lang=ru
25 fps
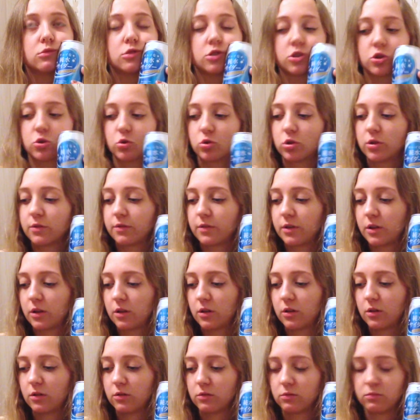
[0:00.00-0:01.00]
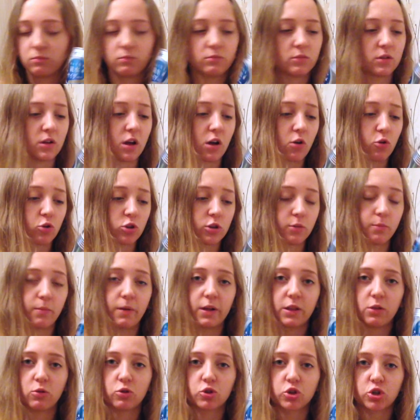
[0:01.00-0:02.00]
Содовая... Какой-то
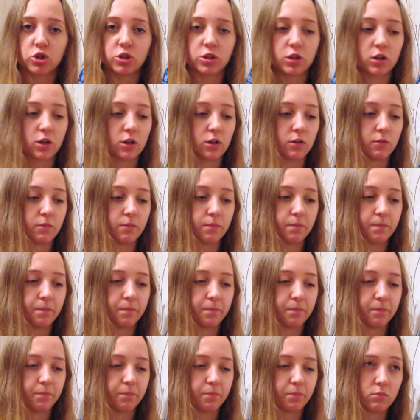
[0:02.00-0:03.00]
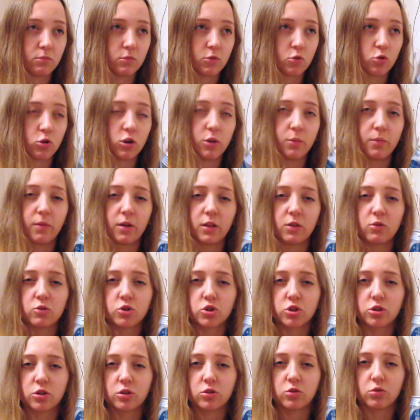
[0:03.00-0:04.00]
молочно... То ли
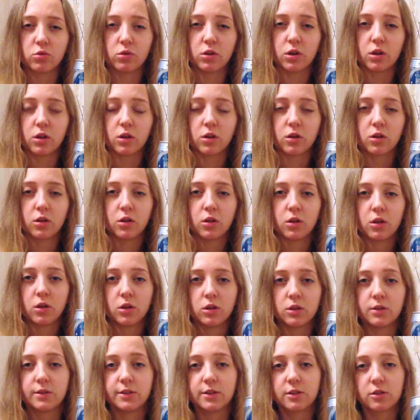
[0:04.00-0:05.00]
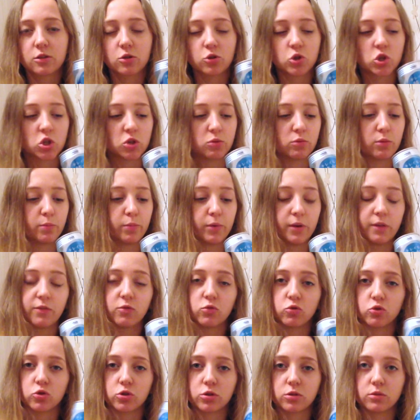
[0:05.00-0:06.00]
молочно, то ли цитрусовый
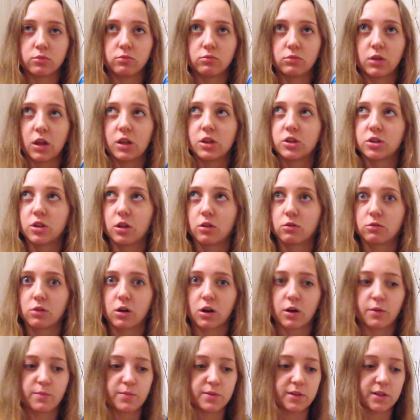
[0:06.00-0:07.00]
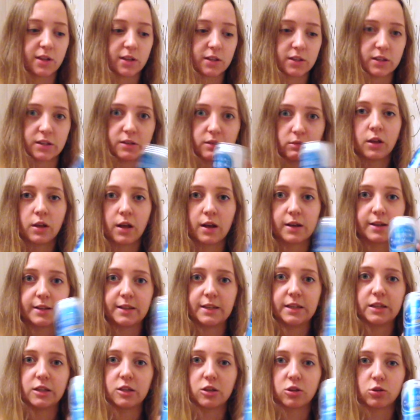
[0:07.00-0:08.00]
привкус. Я не знаю, как описать. Как
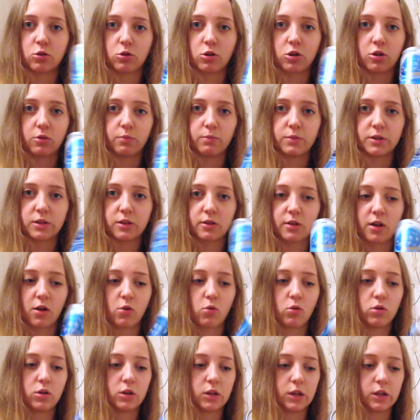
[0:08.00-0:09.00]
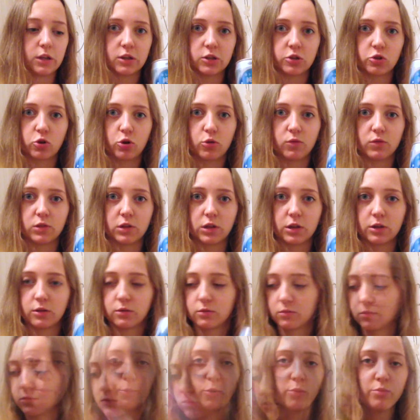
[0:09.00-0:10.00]
сидр, только безалкогольный и газированный.
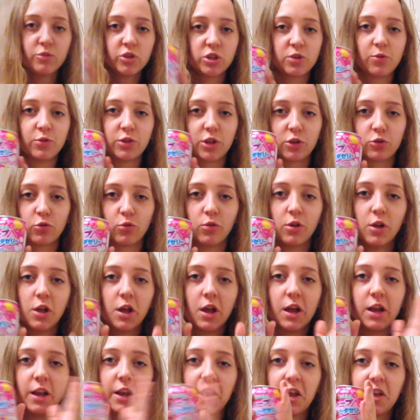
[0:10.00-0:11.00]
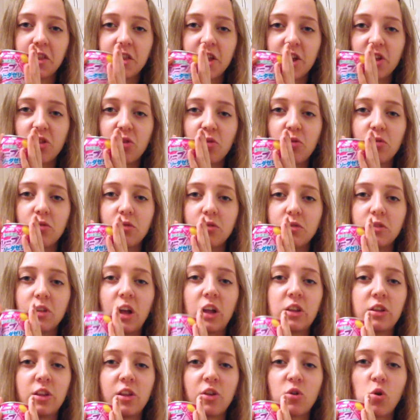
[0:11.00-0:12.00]
Помните вот эту легендарную
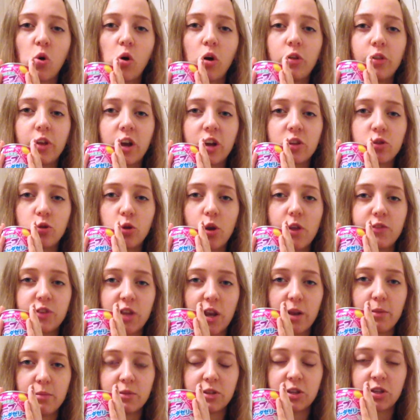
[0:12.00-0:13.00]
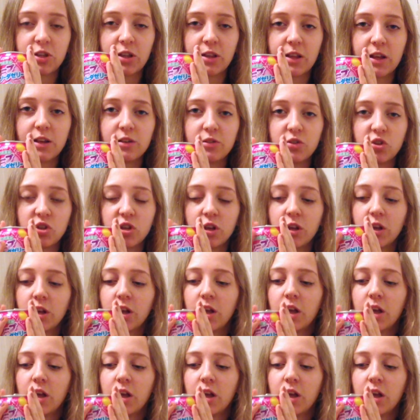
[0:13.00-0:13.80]
Ната Дакова, на которую я все время ссылаюсь?